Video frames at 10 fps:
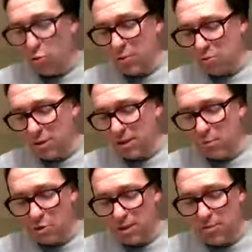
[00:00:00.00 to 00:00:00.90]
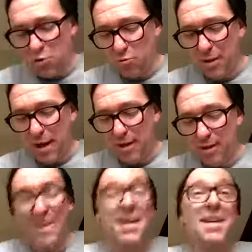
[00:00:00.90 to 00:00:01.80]
Zdumiał się smok
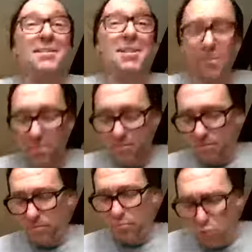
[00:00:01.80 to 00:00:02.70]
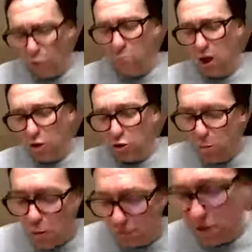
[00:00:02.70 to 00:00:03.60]
Zygmunta. Nic. Dobra
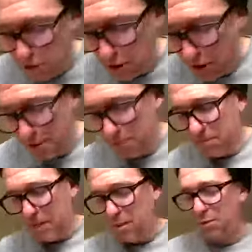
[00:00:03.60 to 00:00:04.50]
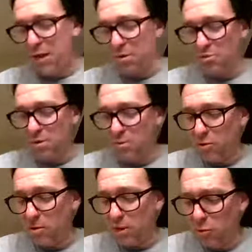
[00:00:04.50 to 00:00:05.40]
odpowiedź, stwierdził
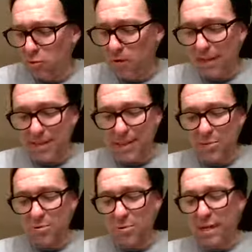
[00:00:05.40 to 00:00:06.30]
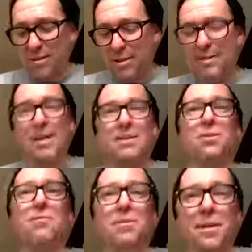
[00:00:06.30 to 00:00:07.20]
smok Zygmunta i zaczął grać na
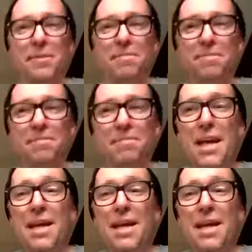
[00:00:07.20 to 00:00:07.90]
saksofonie.